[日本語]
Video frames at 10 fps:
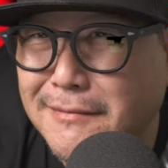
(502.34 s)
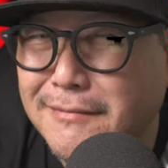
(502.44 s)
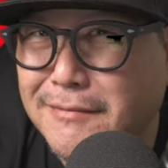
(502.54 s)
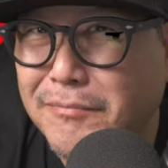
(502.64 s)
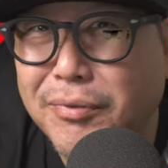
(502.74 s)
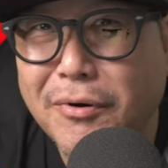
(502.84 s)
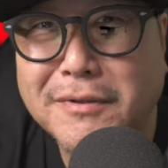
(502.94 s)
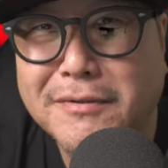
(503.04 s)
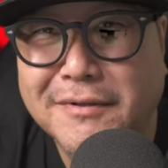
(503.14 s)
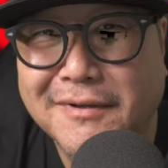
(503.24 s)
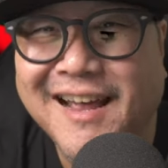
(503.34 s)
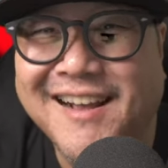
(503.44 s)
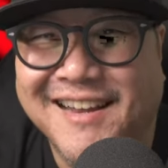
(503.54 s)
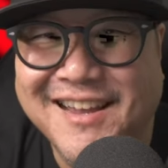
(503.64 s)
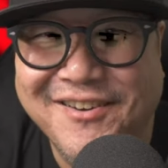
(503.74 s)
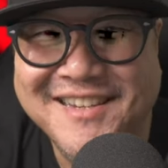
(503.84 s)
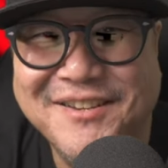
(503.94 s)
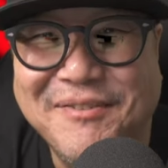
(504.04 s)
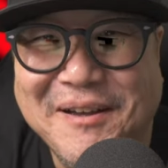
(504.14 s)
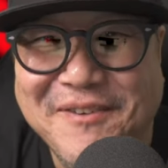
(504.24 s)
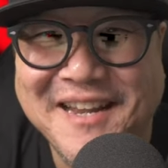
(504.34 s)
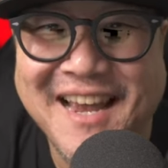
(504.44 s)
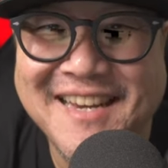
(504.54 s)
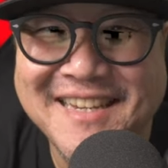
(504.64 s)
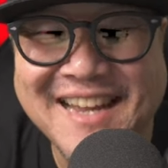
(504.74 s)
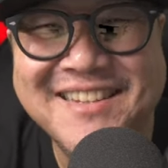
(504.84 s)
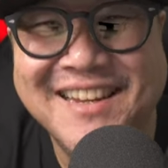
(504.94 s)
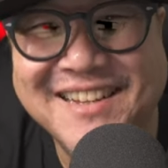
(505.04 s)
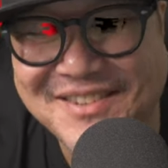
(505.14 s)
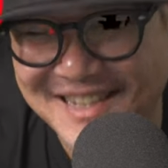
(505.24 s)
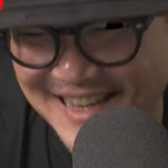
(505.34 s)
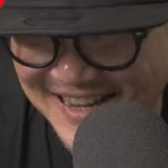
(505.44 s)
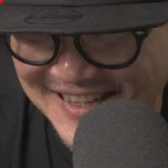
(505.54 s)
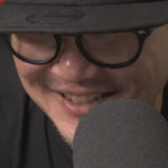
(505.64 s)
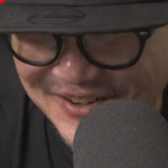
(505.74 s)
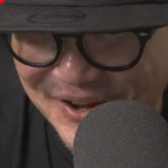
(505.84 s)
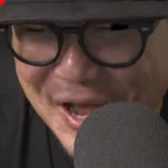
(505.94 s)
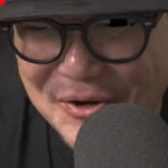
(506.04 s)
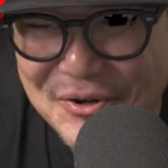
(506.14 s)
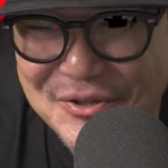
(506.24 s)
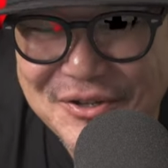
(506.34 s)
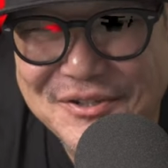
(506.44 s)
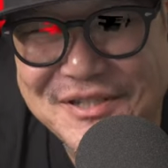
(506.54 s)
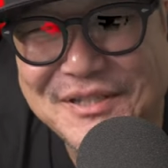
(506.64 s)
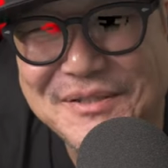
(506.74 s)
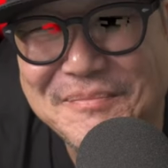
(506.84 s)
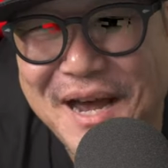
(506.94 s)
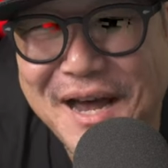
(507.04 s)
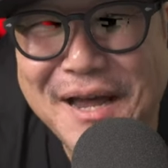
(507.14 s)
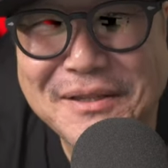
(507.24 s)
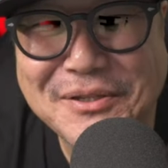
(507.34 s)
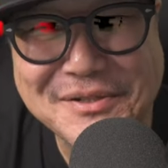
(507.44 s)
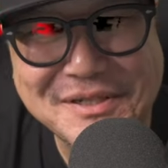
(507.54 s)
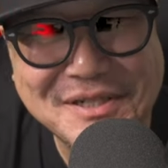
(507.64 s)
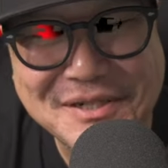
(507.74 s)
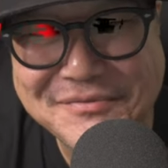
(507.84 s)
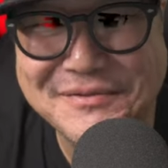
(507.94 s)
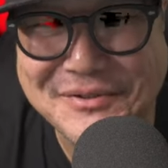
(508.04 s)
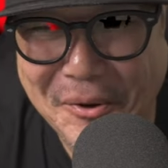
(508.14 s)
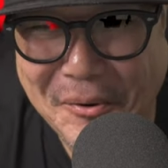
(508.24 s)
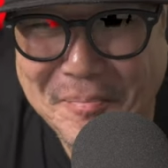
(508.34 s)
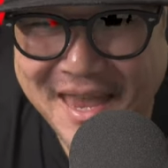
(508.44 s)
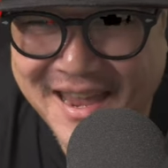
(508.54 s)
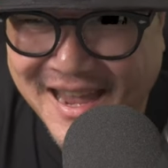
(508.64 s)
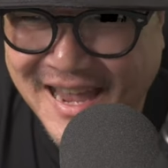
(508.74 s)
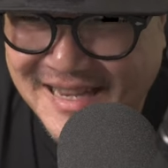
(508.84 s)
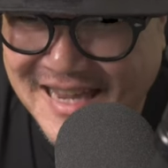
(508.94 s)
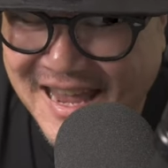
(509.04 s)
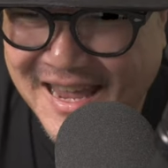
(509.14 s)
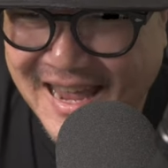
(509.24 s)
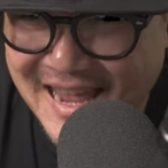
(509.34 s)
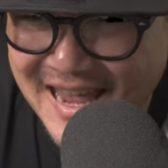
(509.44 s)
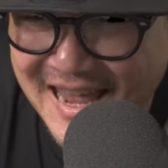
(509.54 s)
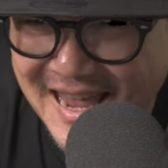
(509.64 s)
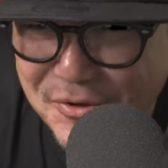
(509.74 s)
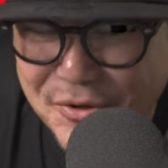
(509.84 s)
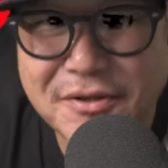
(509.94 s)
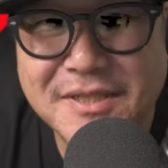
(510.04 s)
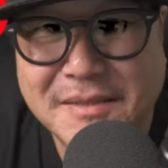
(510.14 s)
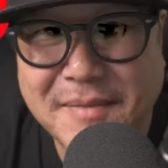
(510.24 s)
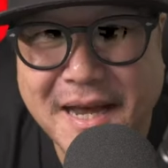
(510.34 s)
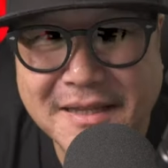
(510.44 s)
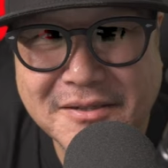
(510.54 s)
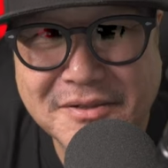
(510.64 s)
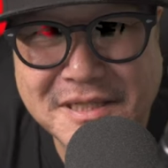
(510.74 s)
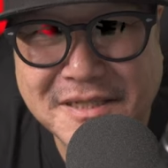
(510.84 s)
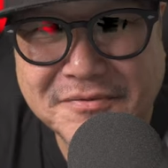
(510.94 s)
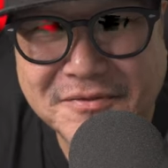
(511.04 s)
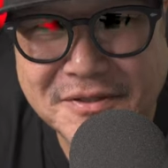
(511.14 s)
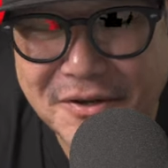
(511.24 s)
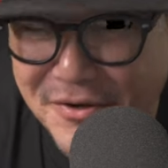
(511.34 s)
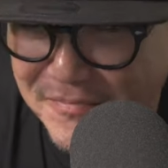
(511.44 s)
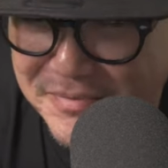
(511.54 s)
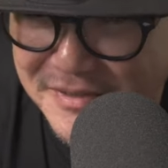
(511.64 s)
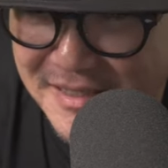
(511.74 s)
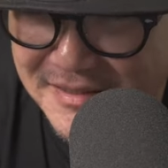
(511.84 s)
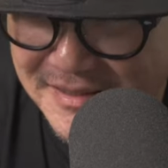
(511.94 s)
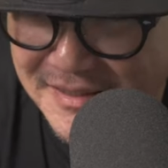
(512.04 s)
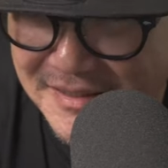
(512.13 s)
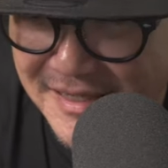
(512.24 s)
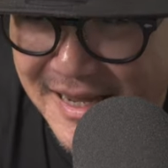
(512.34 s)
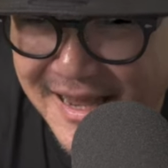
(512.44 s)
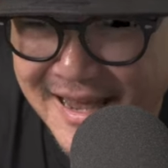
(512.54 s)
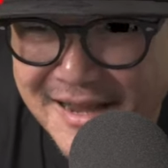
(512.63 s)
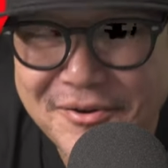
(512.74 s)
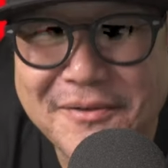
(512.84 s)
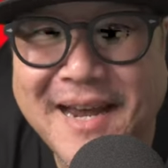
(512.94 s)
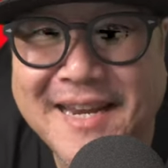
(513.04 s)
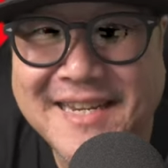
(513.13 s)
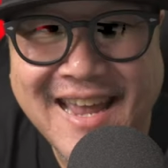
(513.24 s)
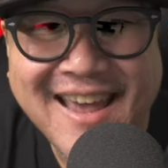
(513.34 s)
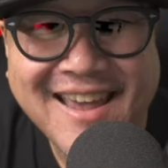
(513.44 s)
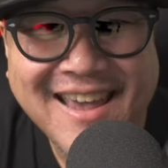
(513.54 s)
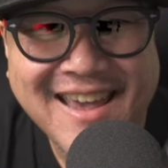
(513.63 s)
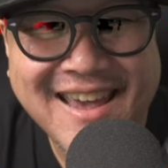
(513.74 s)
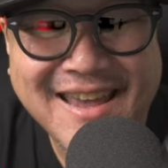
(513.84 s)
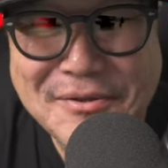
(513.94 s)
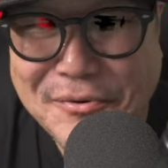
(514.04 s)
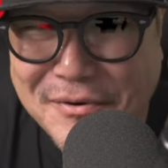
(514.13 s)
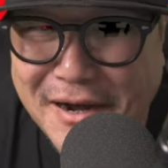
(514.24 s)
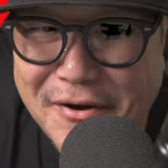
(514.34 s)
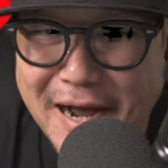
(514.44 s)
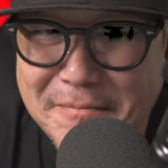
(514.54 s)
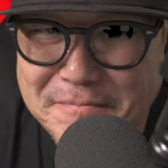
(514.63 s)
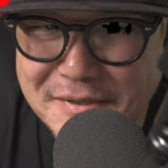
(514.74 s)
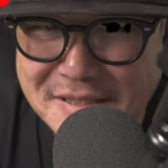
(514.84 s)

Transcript: 僕の中では一番話題になってるかもしれないんですけど、このスマートシフト。で、えー、このスマートシフトプラス、えー、この前にね、えー、動画をアップし